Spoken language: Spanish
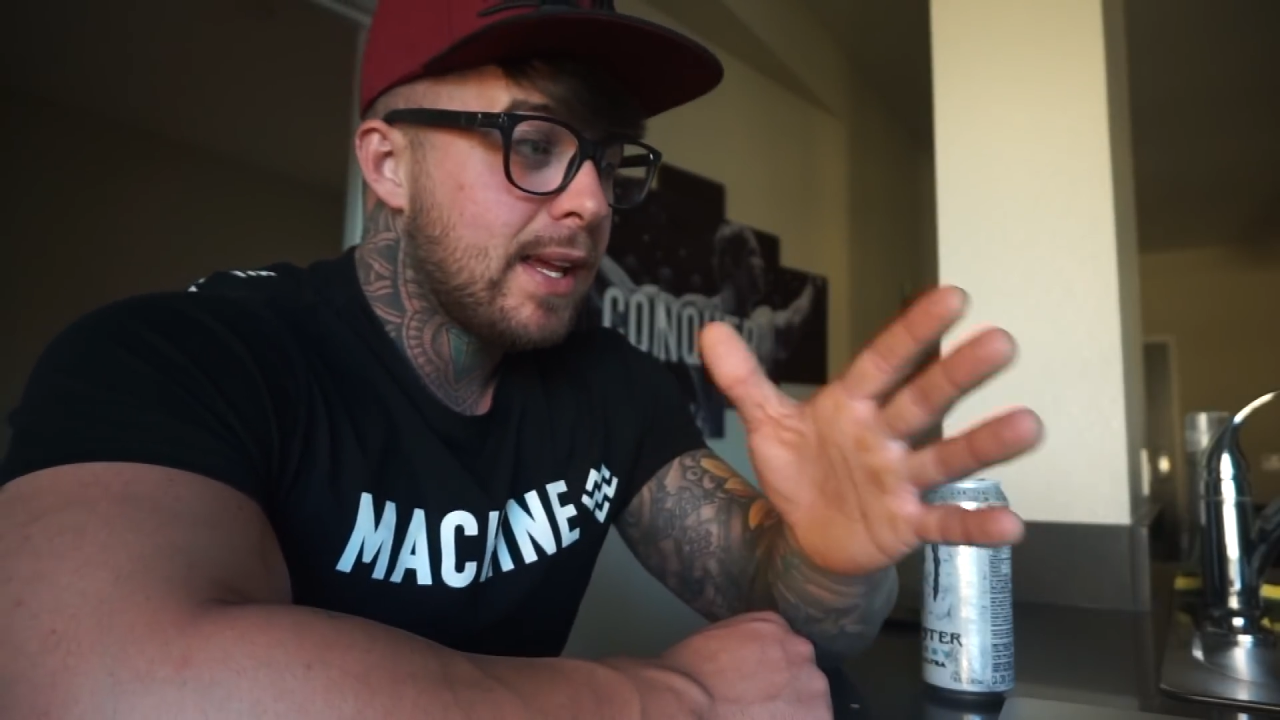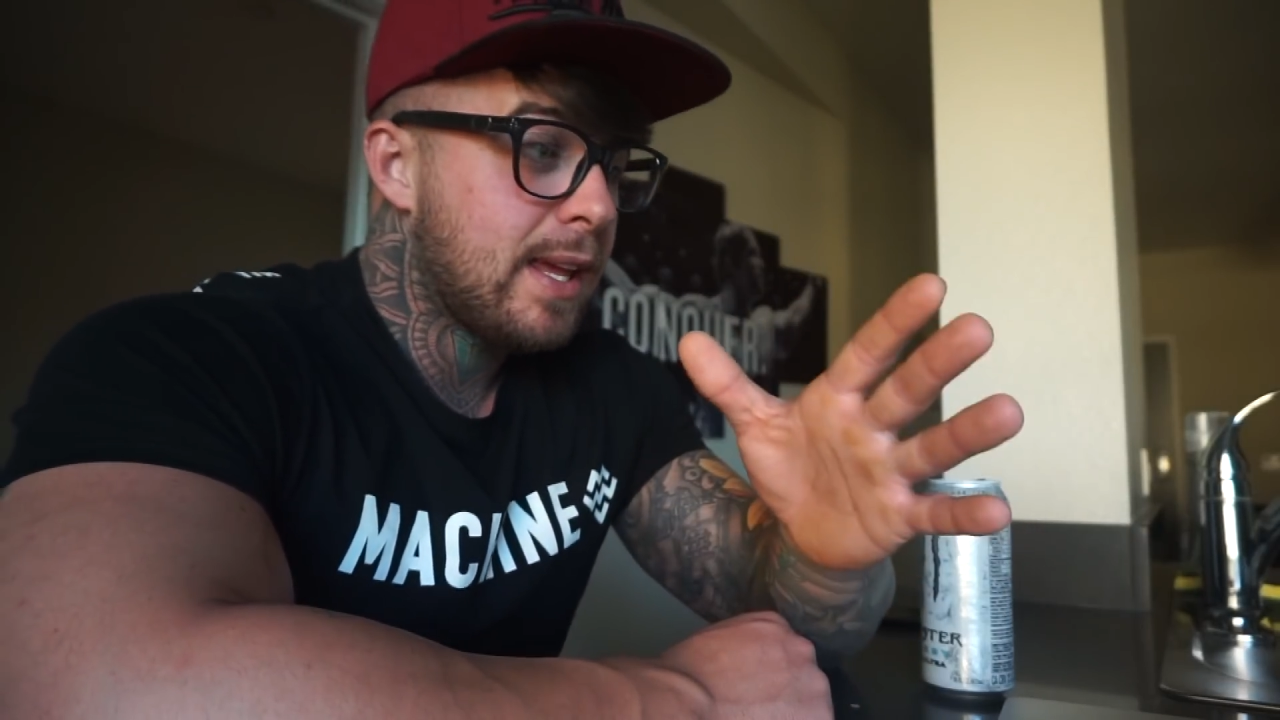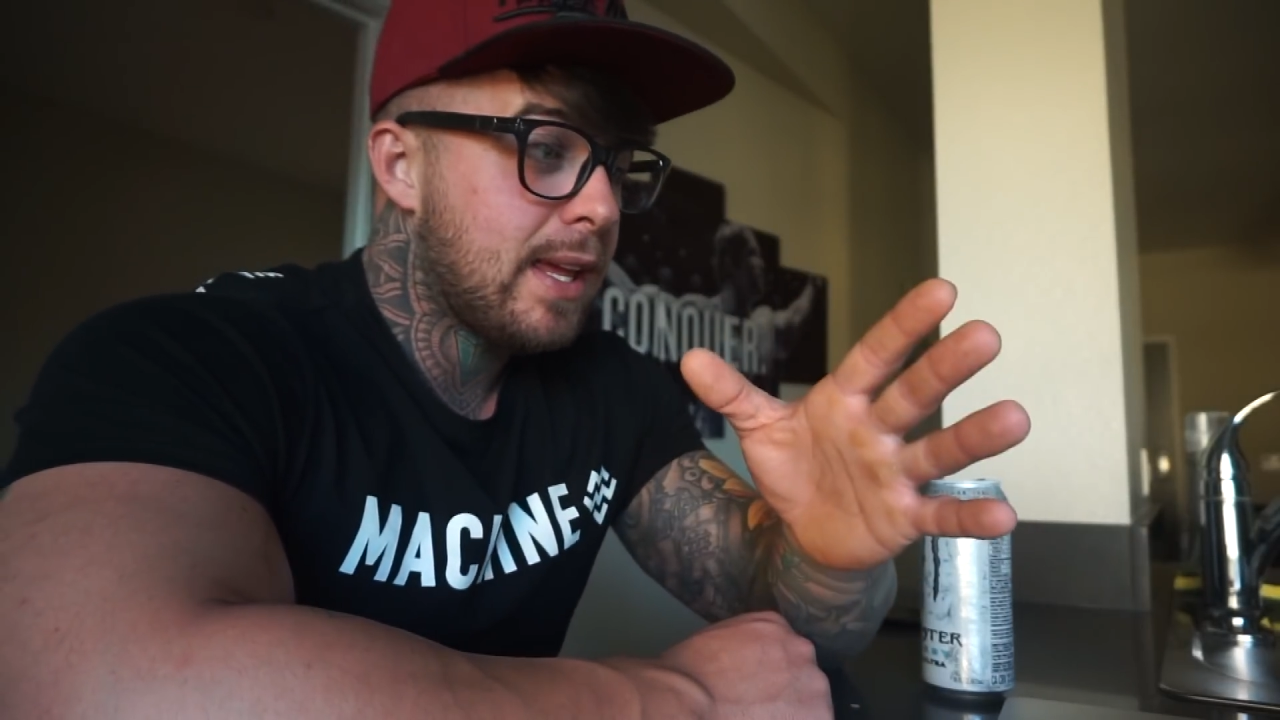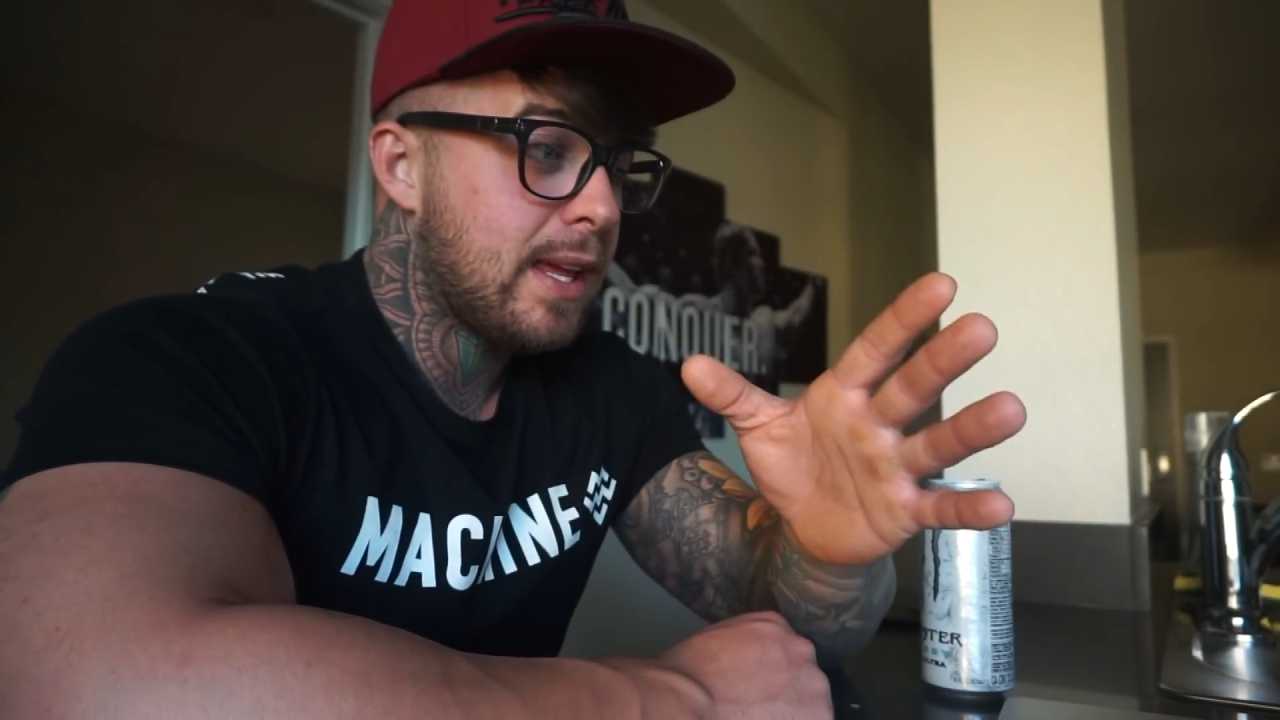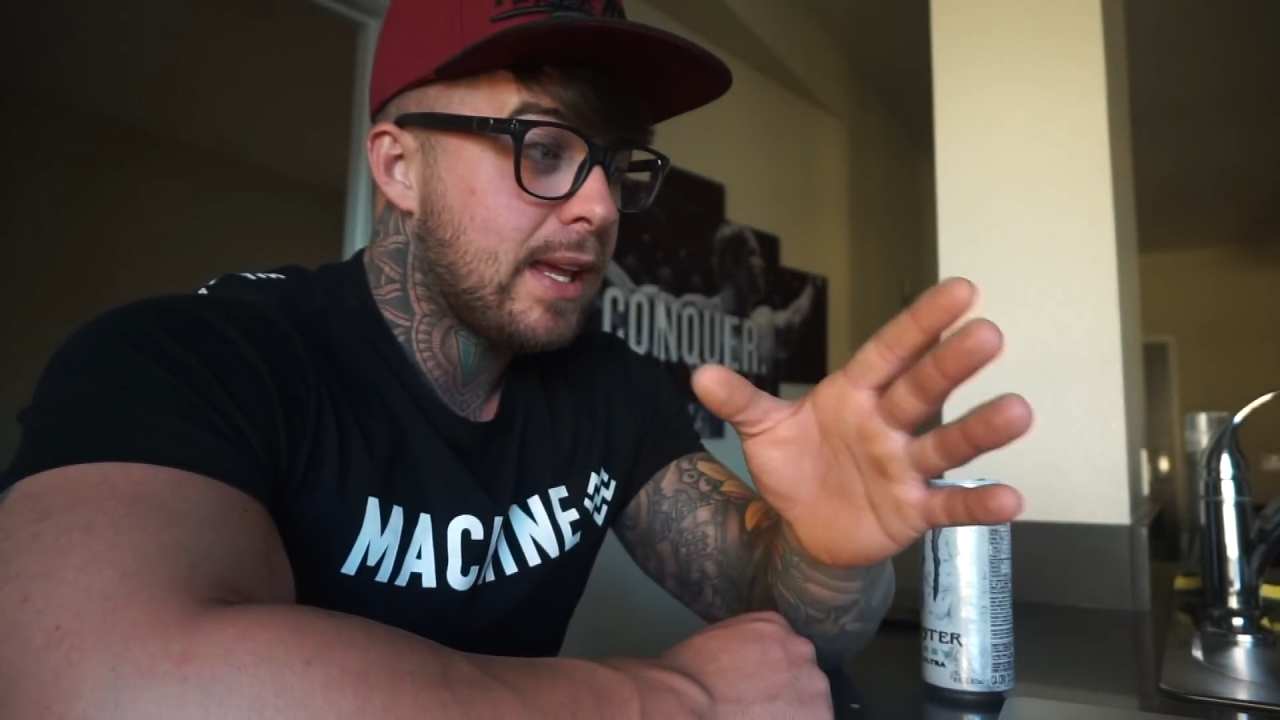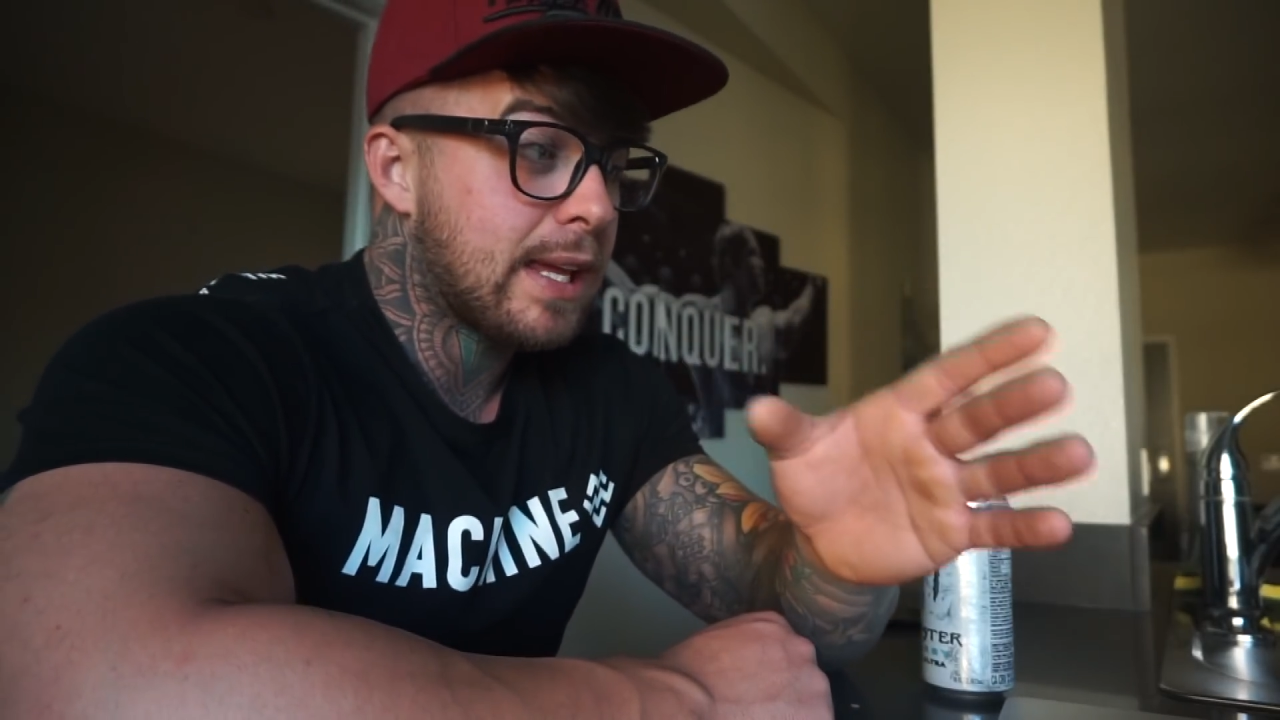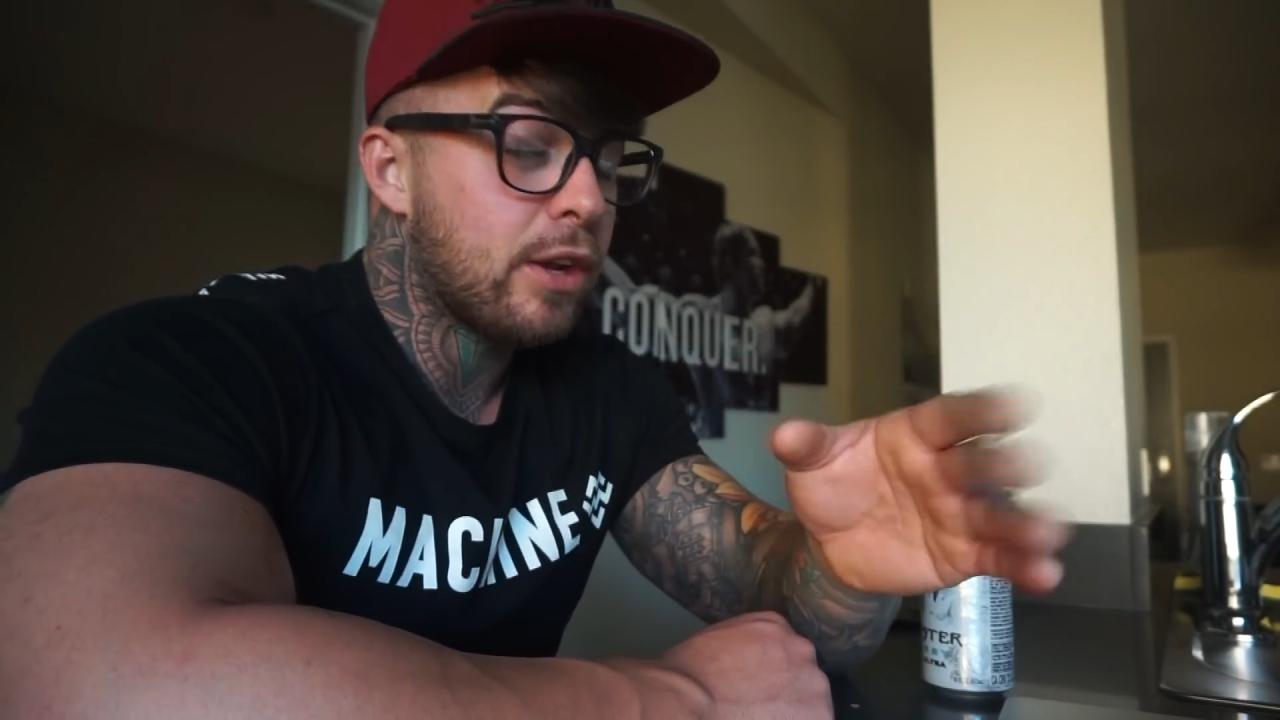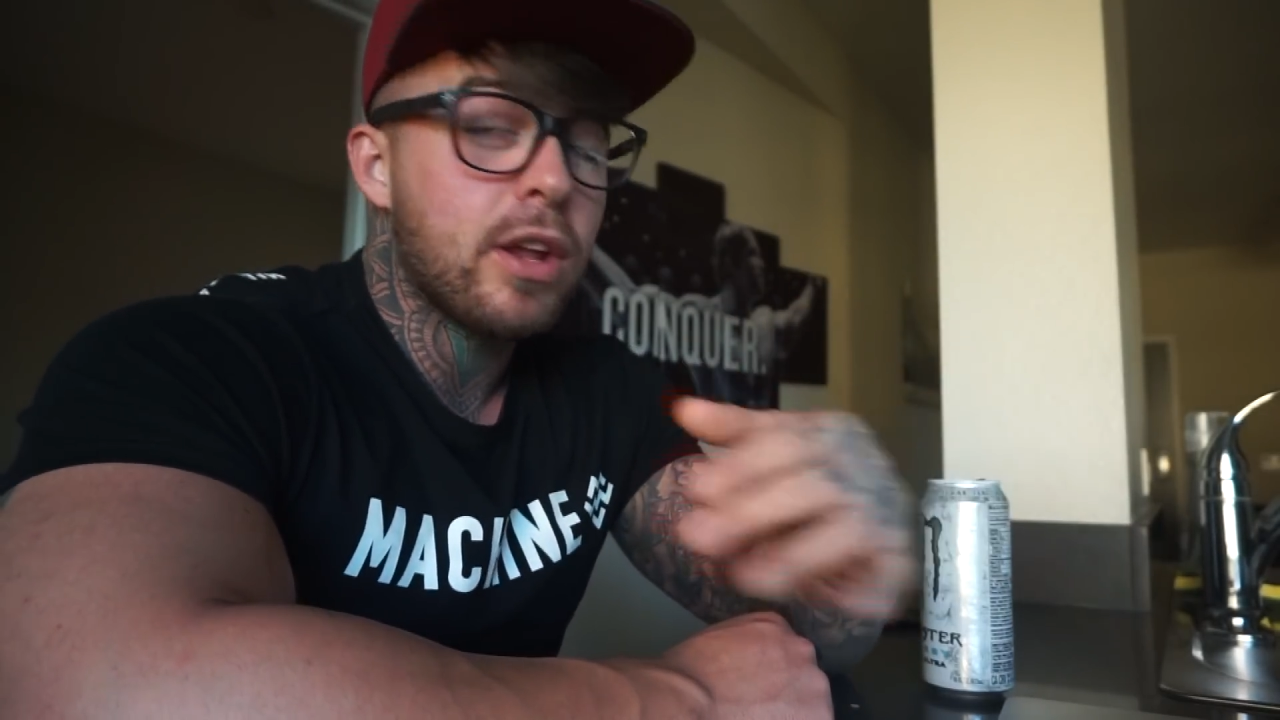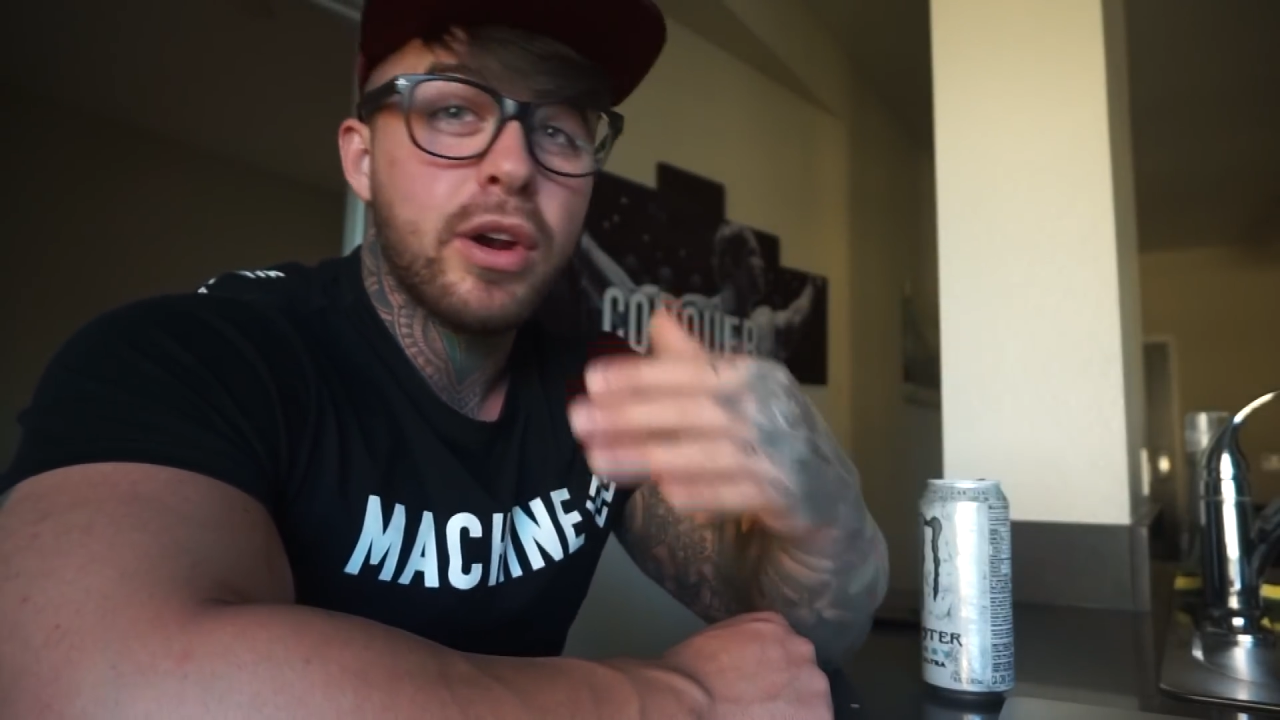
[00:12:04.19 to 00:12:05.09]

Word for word: Y quiero